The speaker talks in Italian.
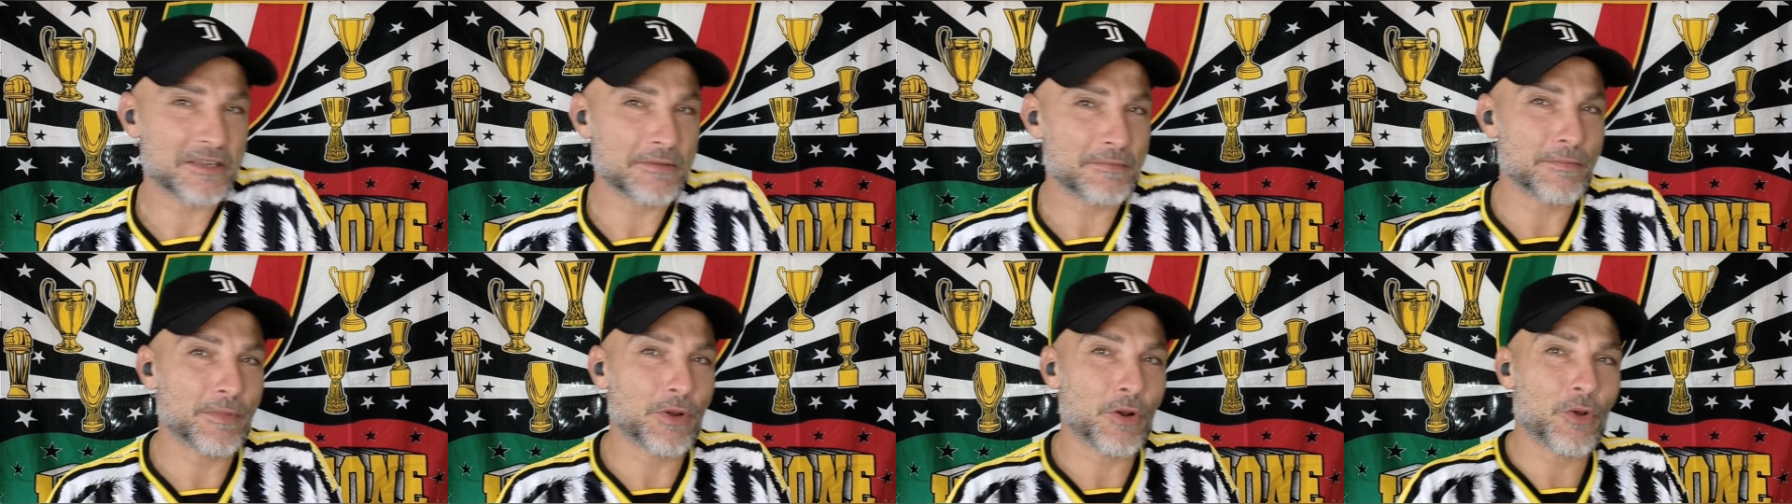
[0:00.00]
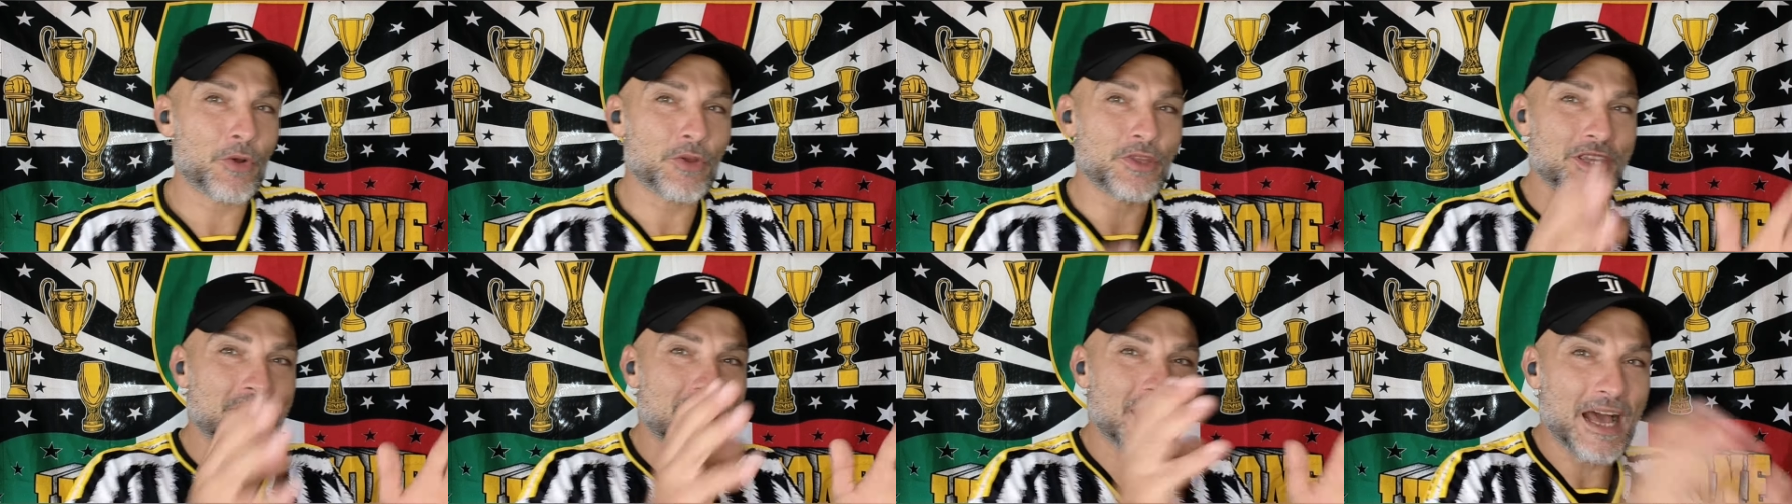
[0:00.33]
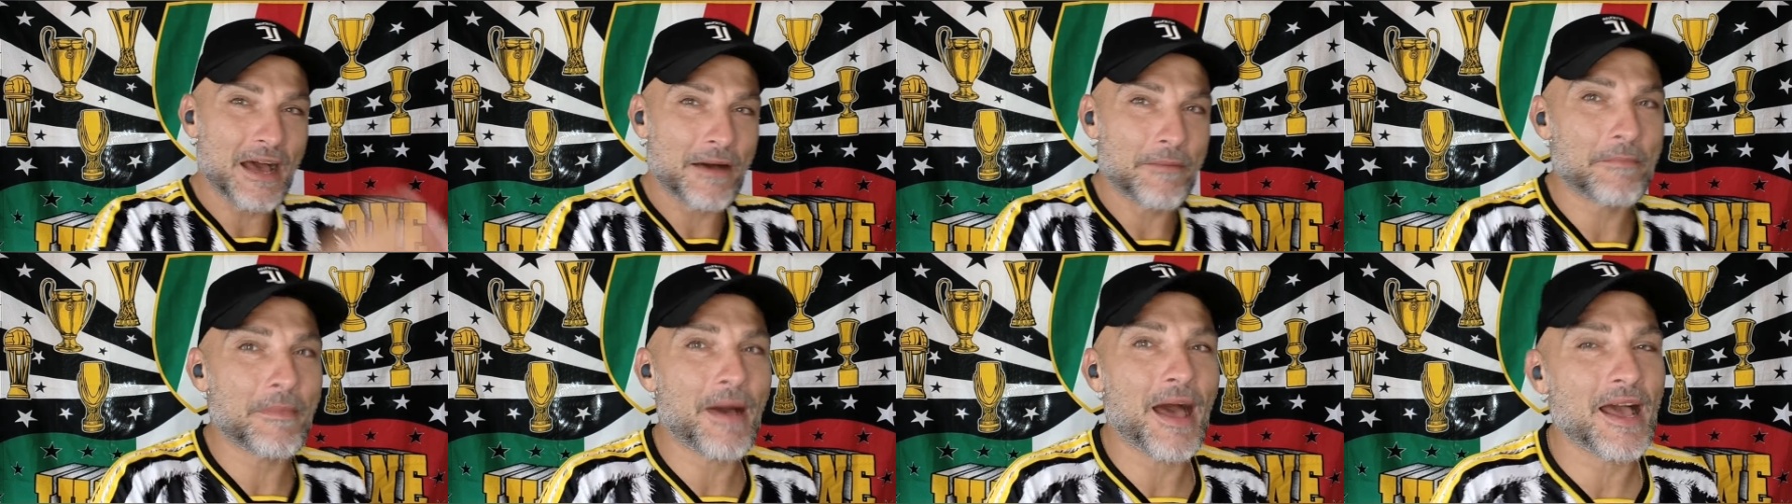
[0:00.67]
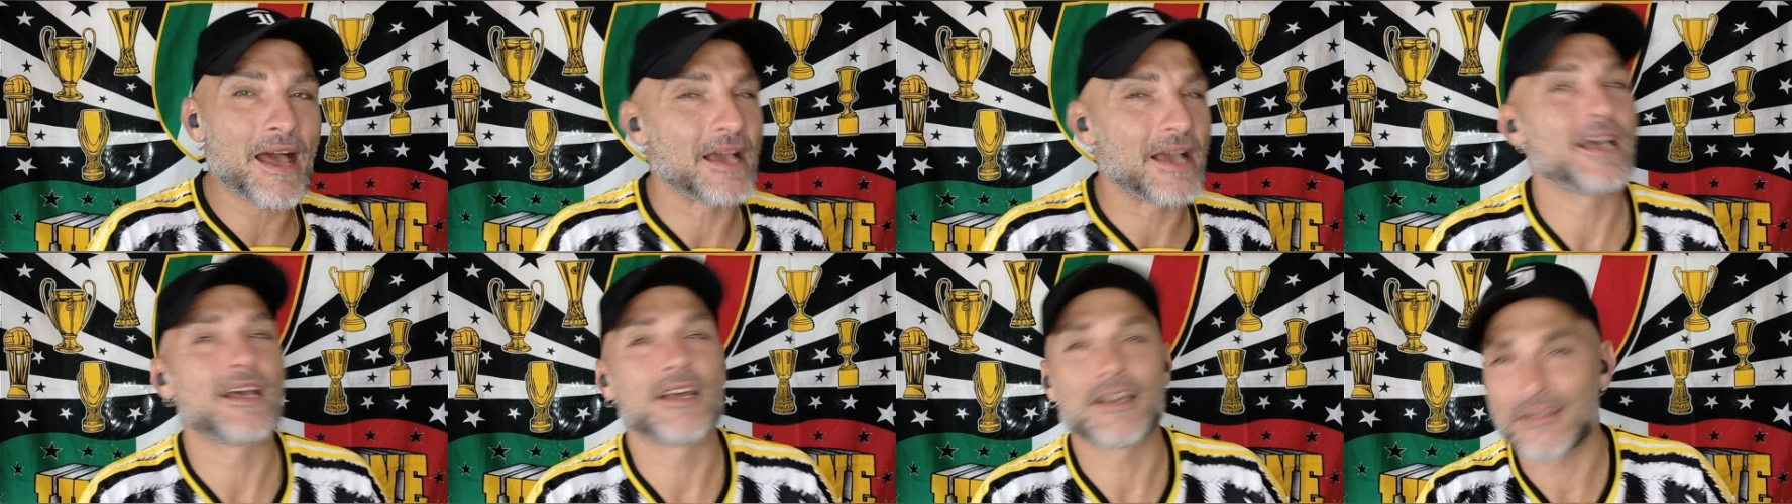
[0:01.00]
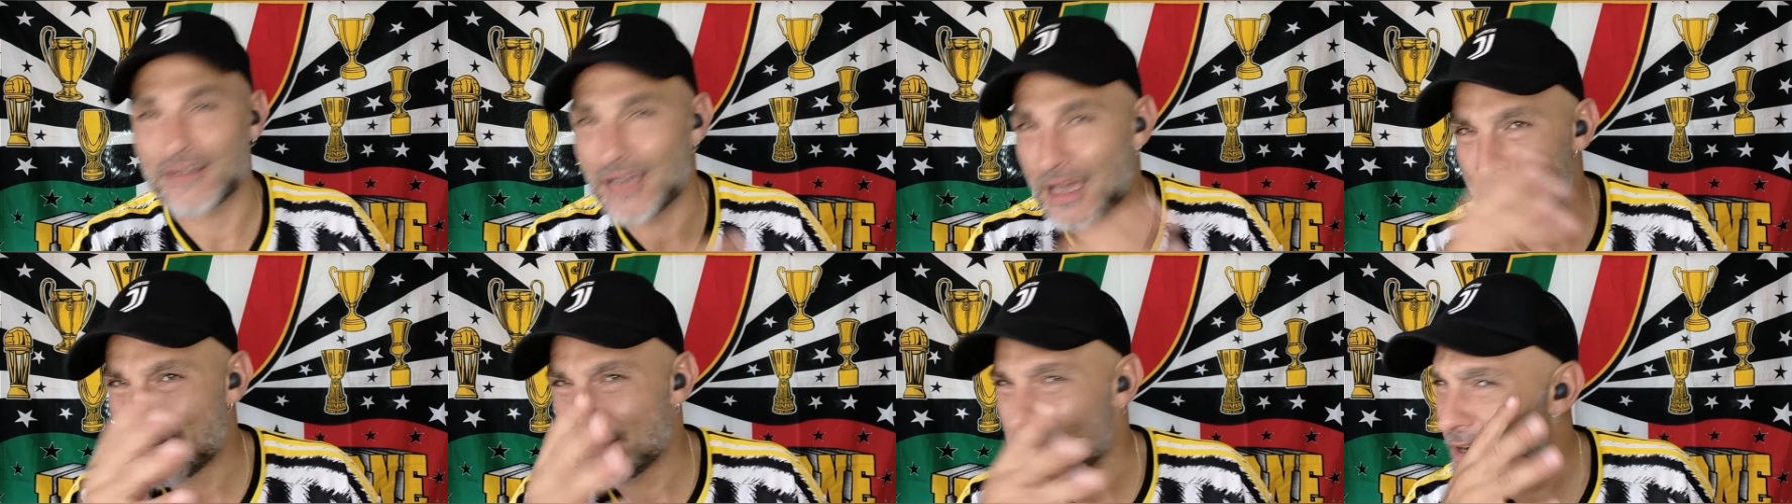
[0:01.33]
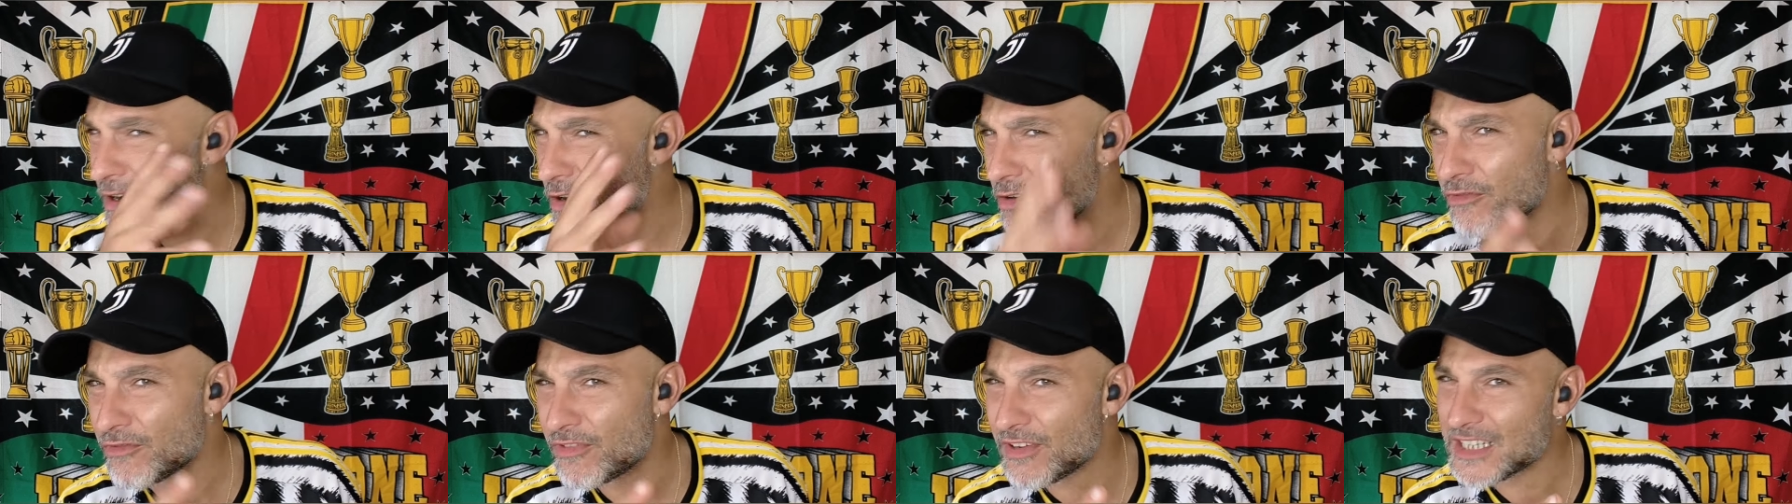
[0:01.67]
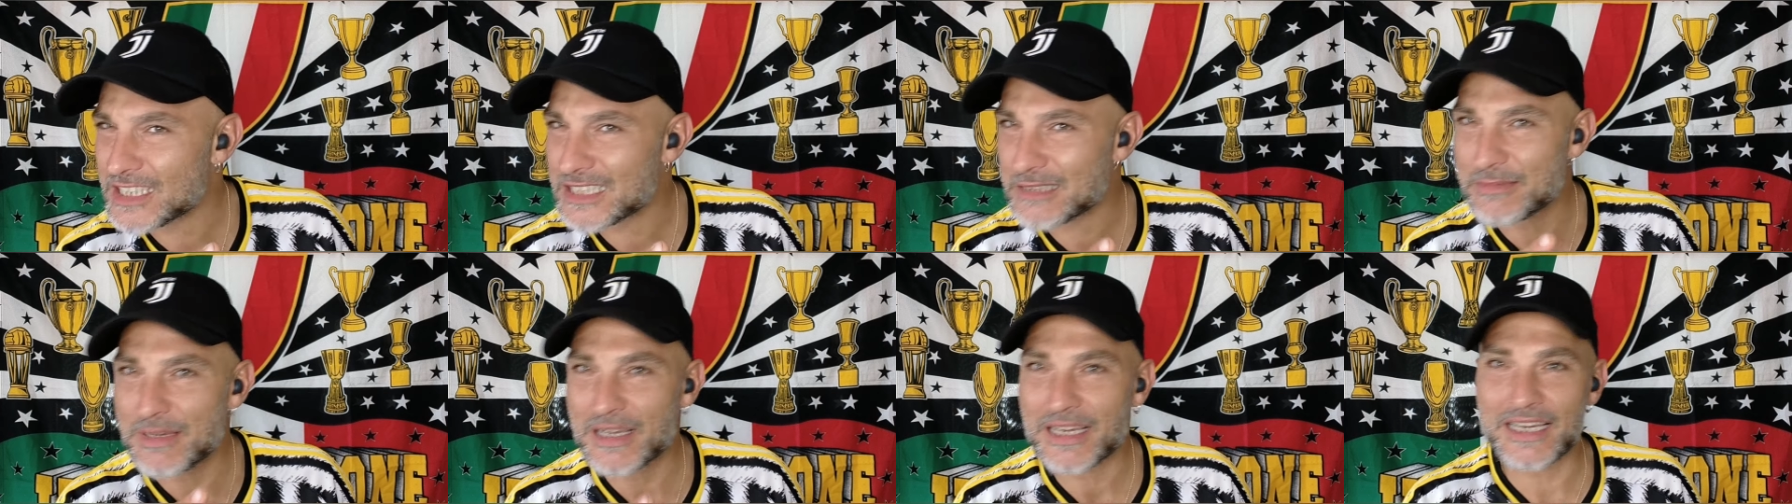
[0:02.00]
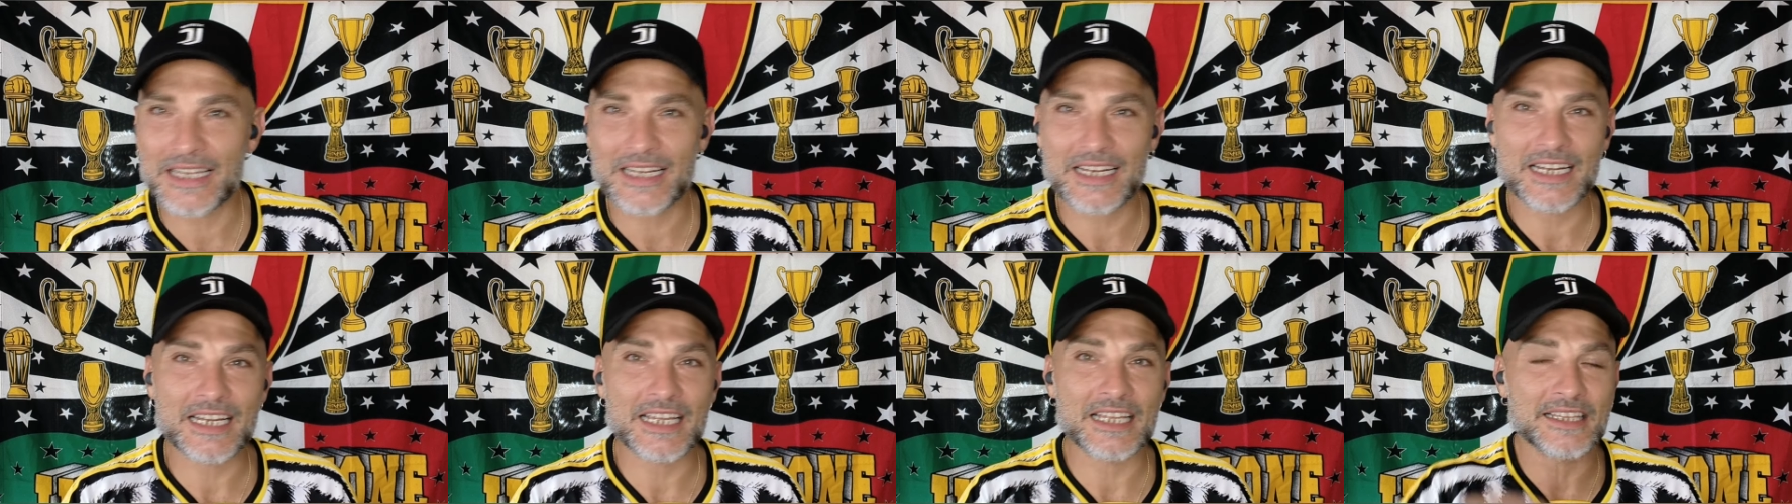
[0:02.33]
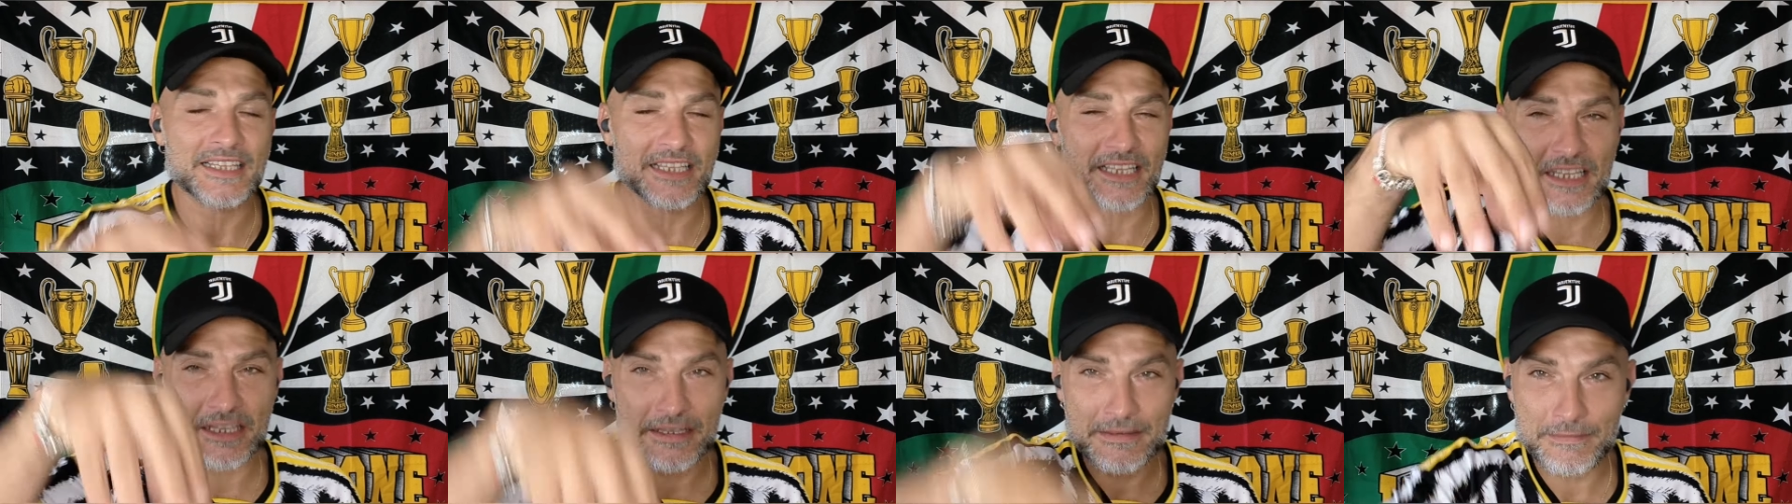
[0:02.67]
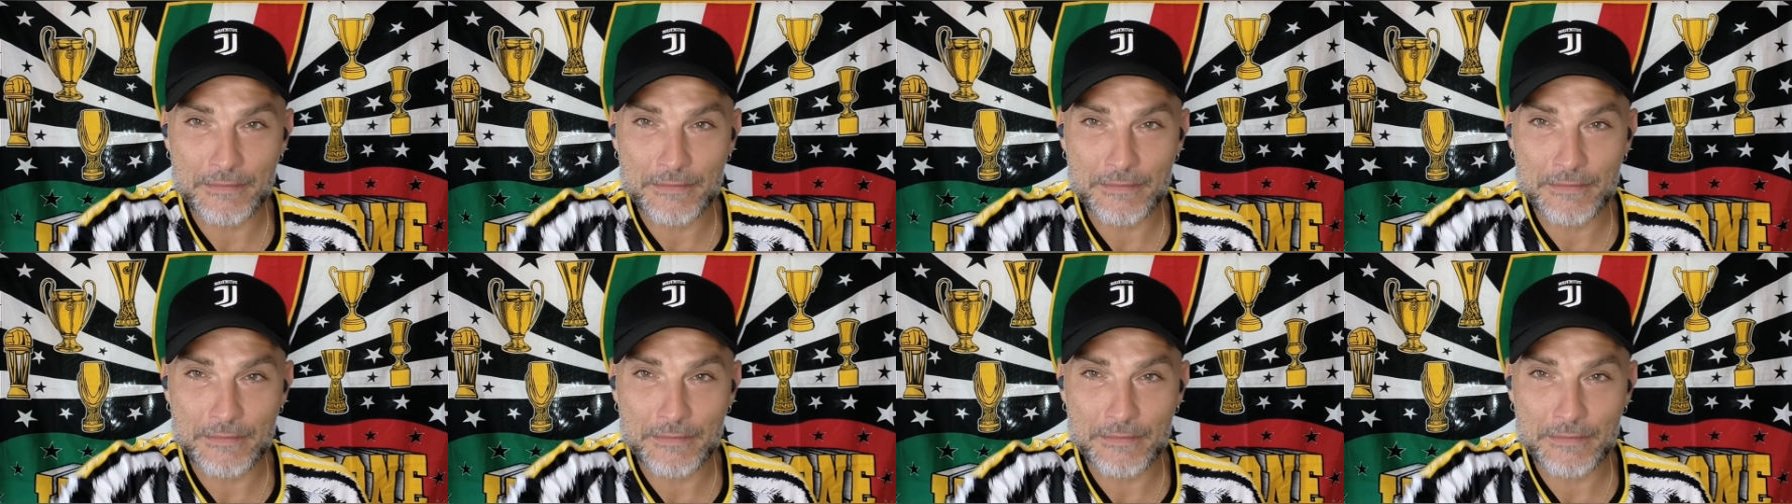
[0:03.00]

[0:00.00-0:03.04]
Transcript: imbrogli a manca e per non farsi mancare niente,